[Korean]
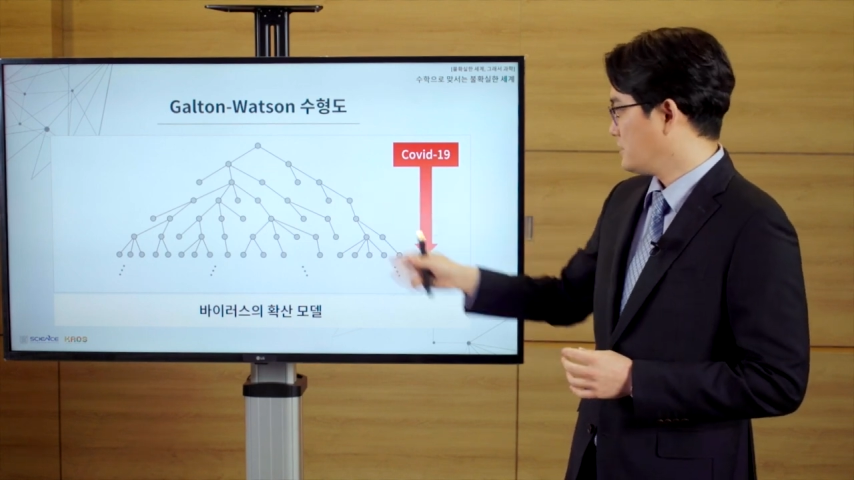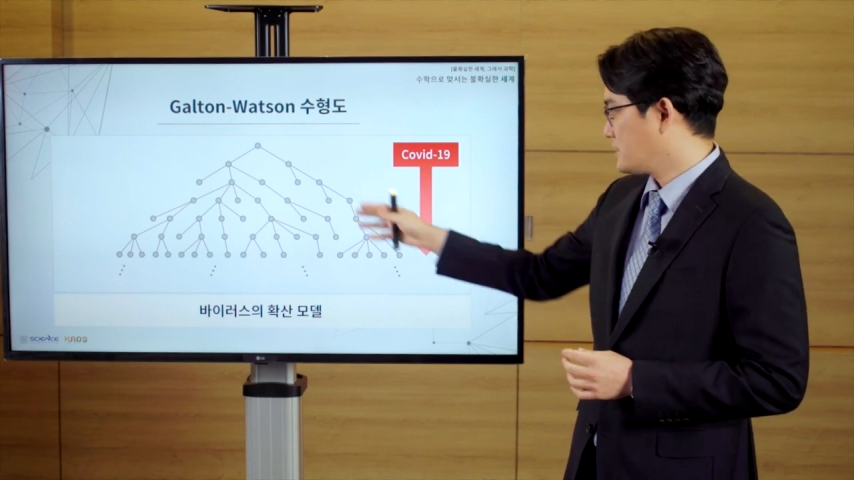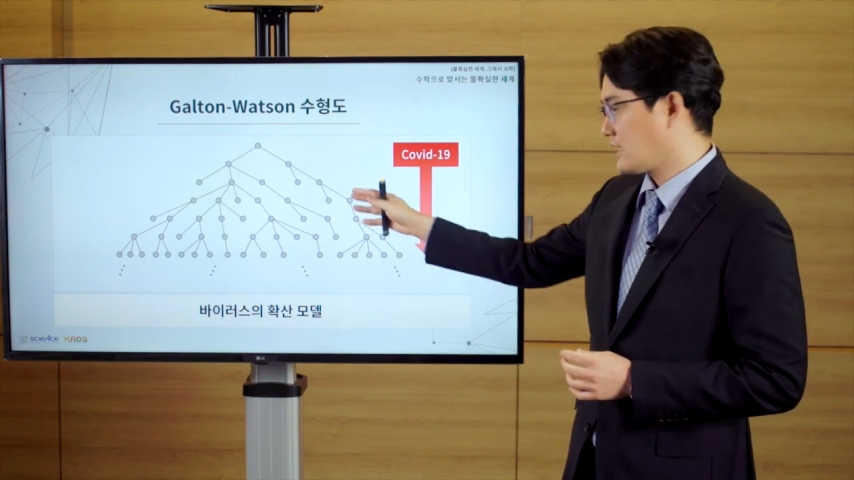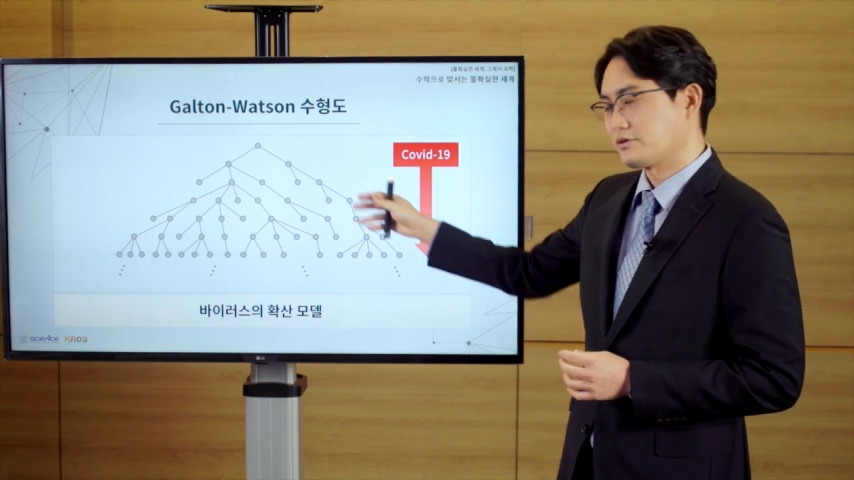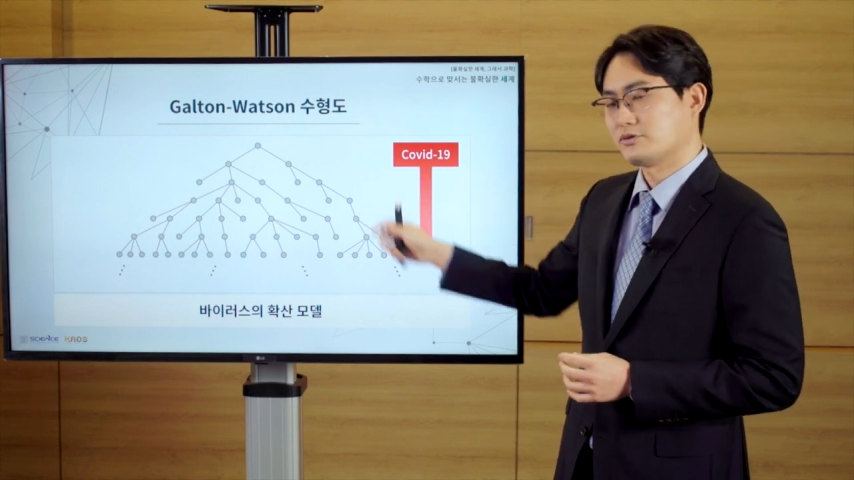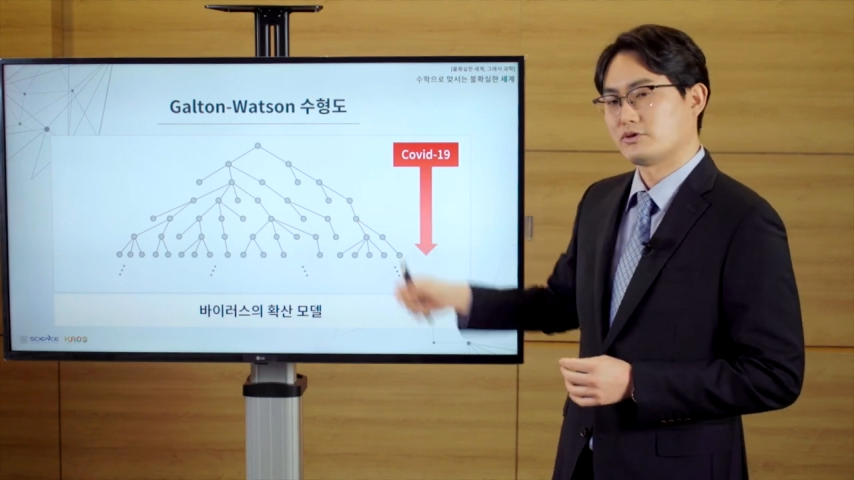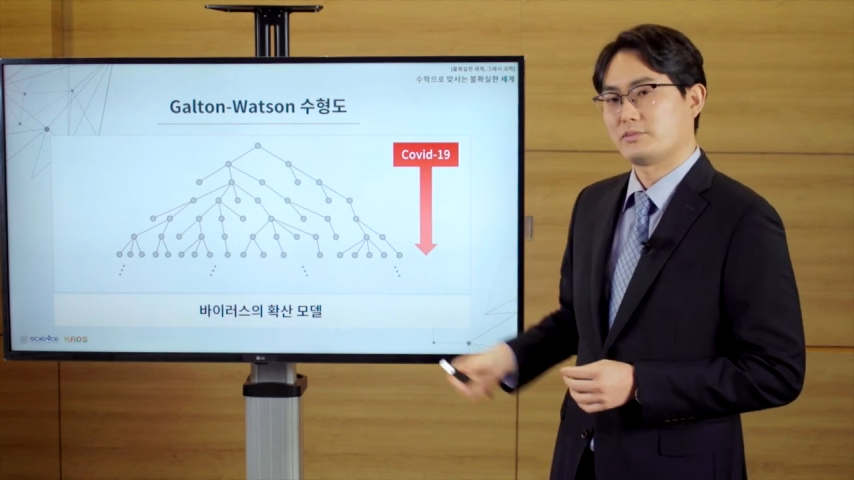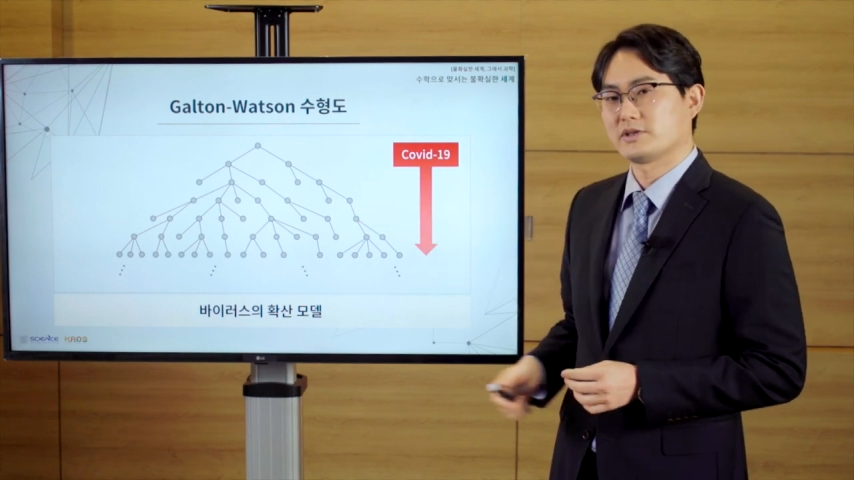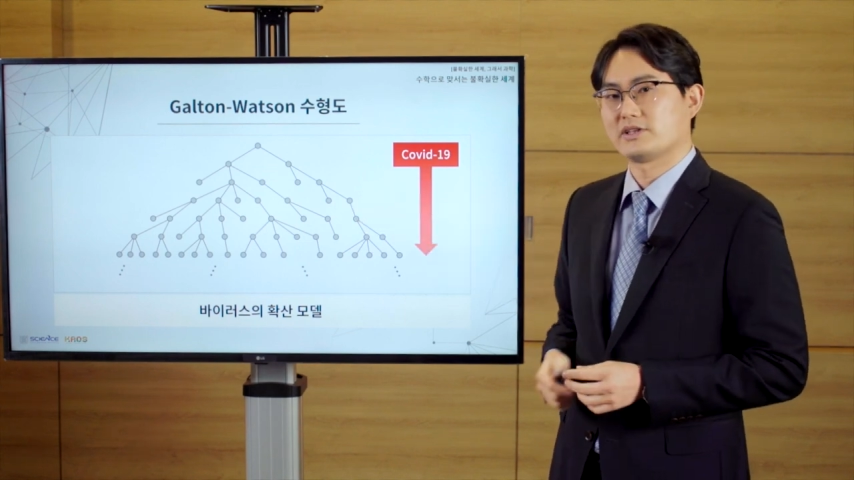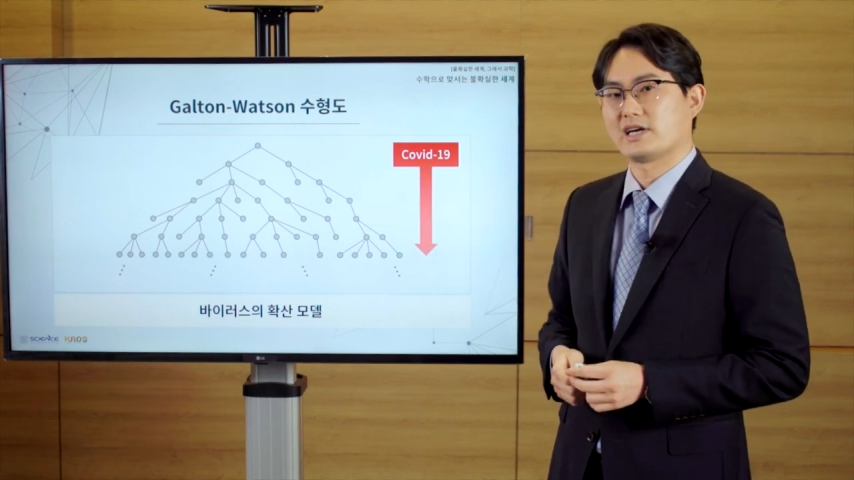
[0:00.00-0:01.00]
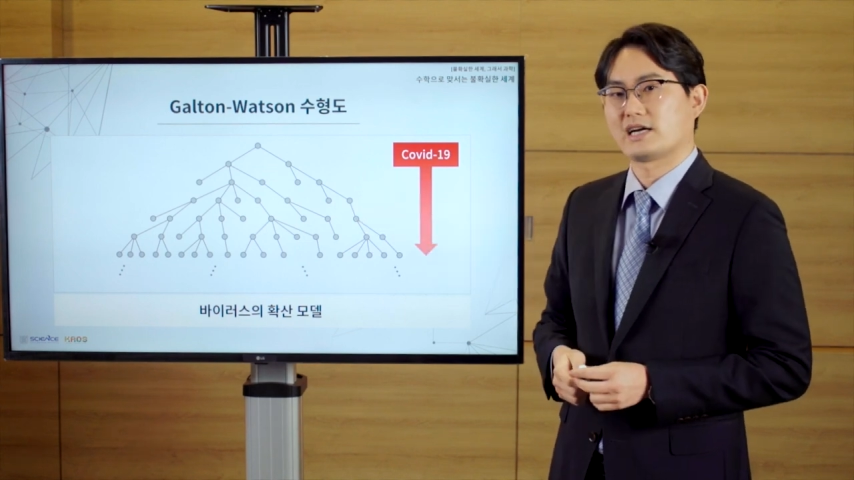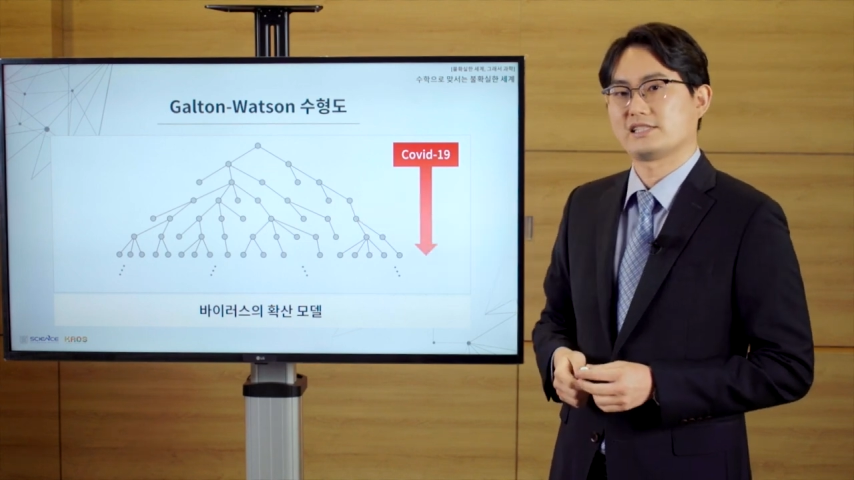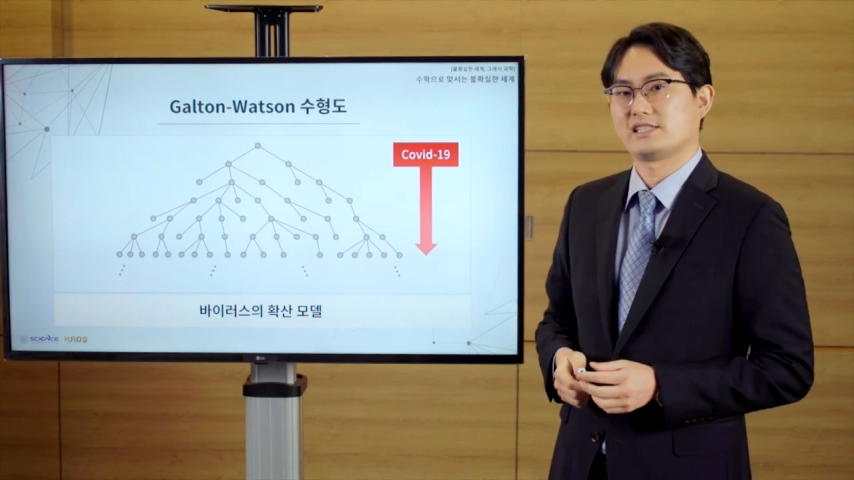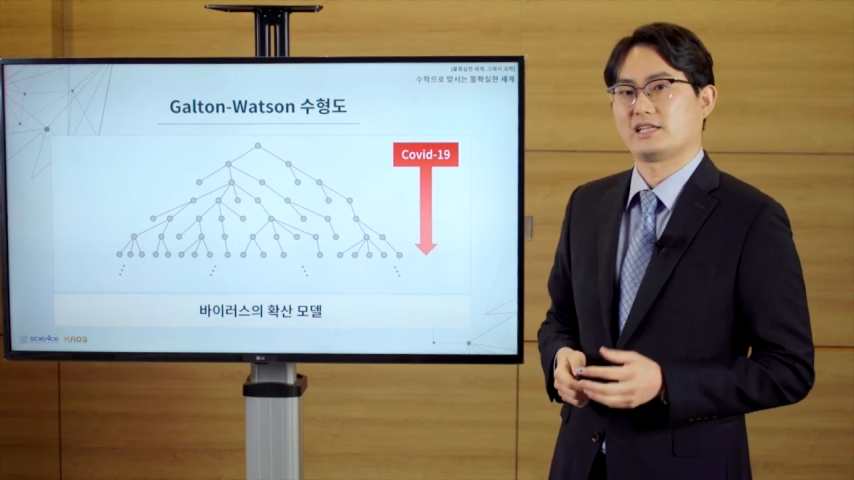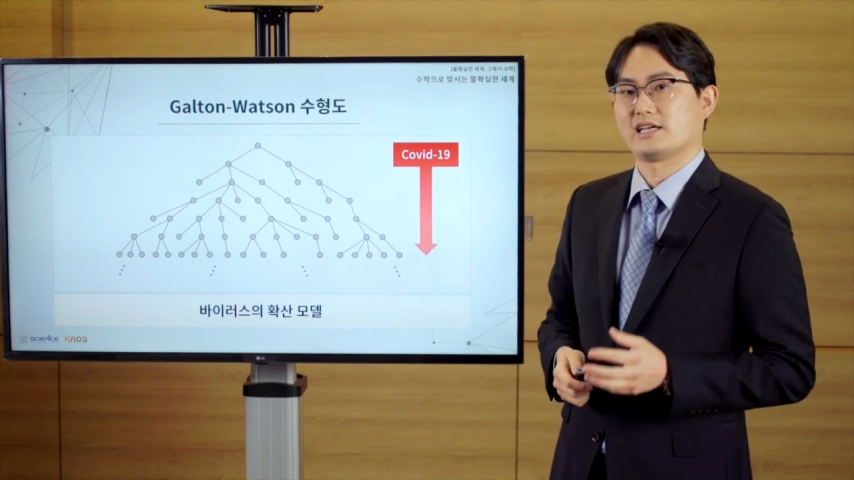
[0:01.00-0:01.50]
자손으로
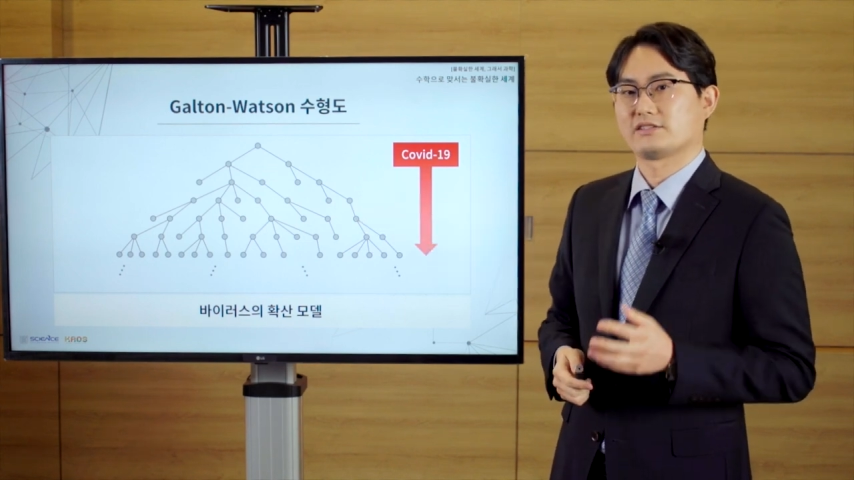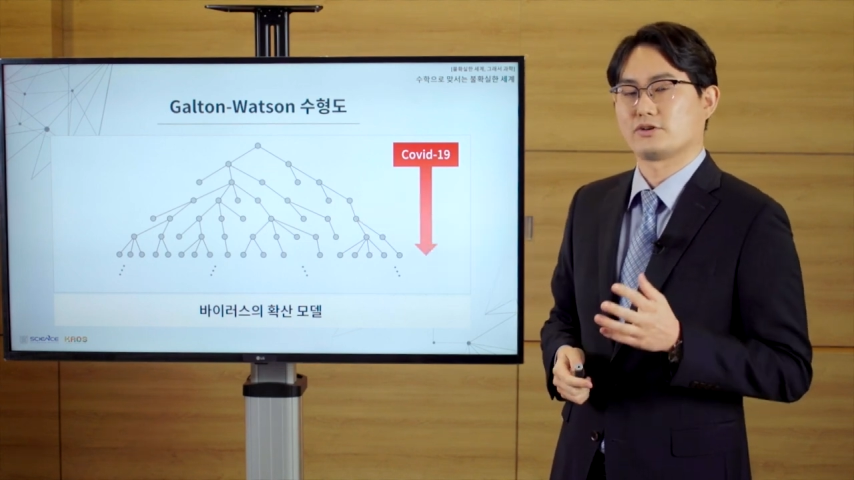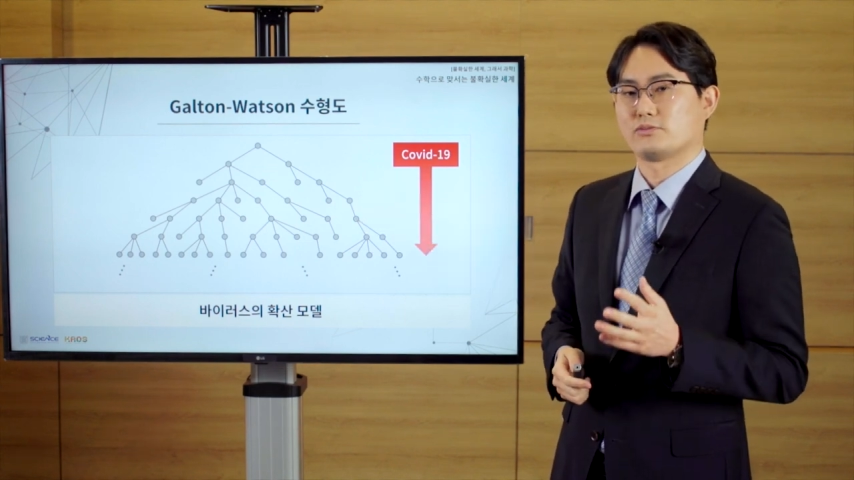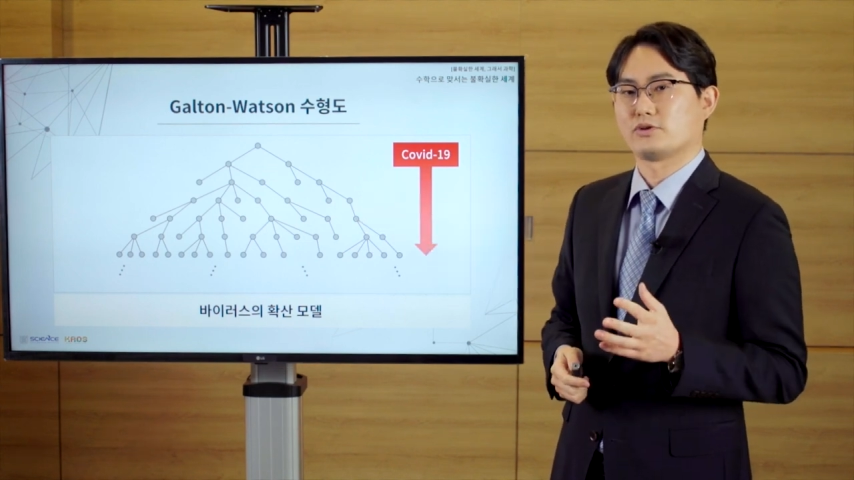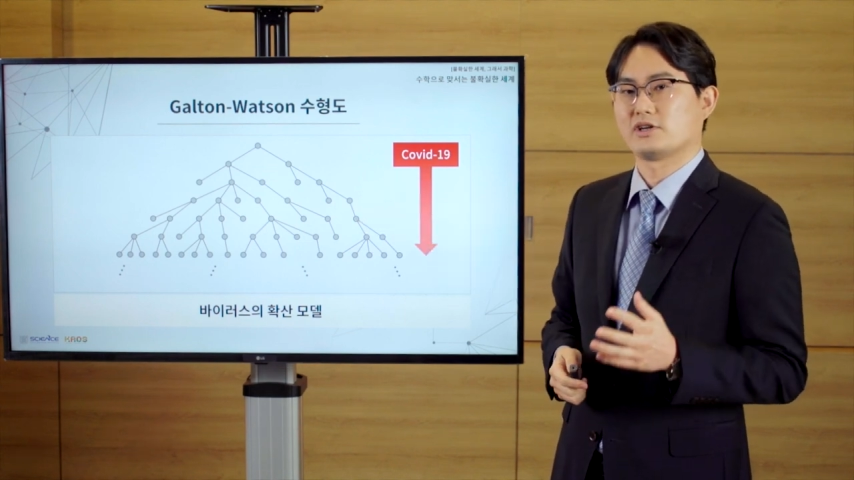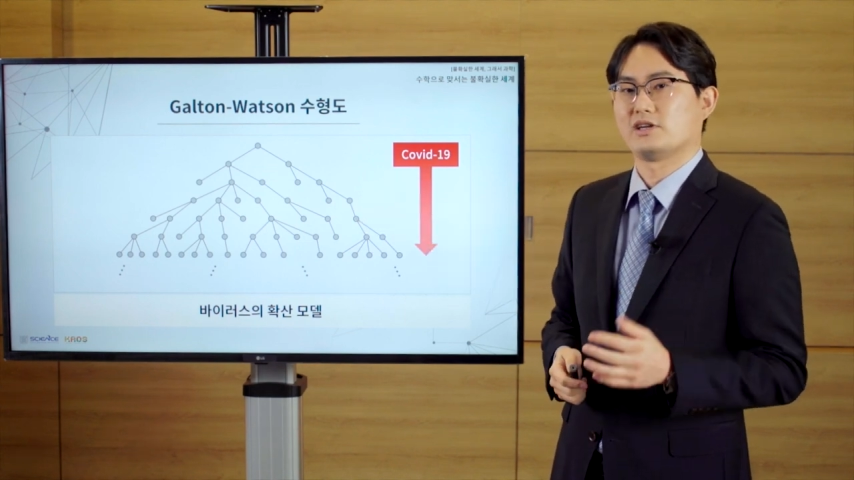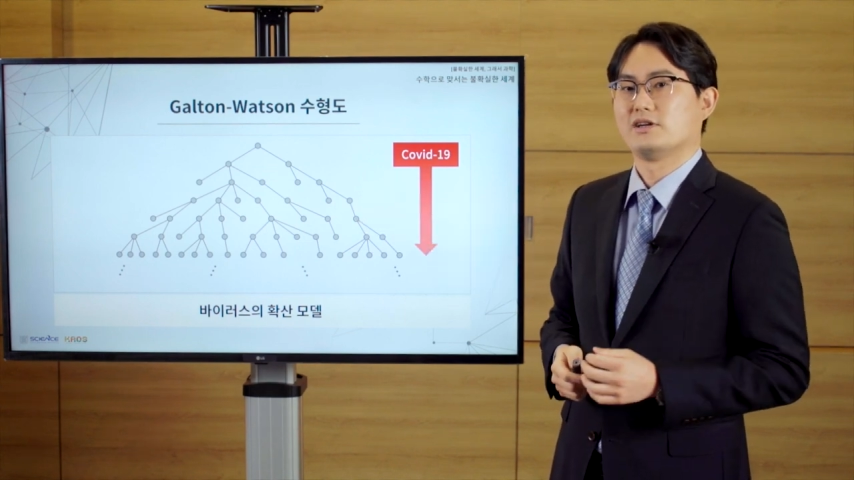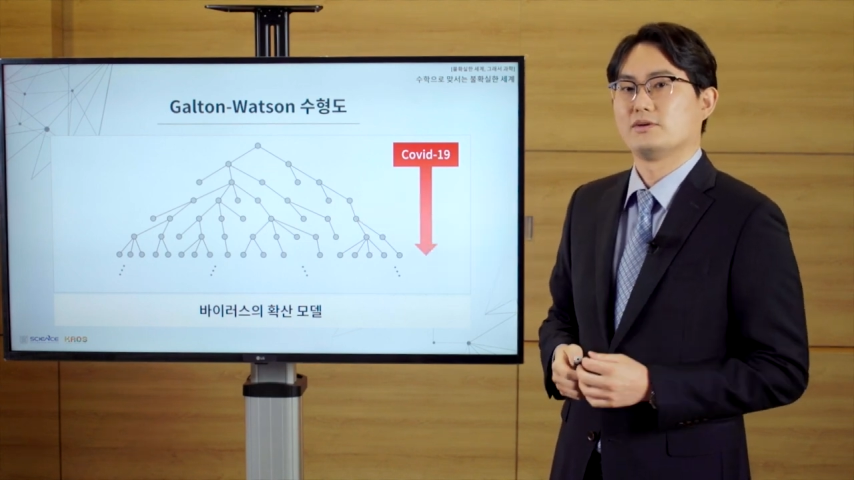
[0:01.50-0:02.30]
뻗어나갈지에 대한 정보를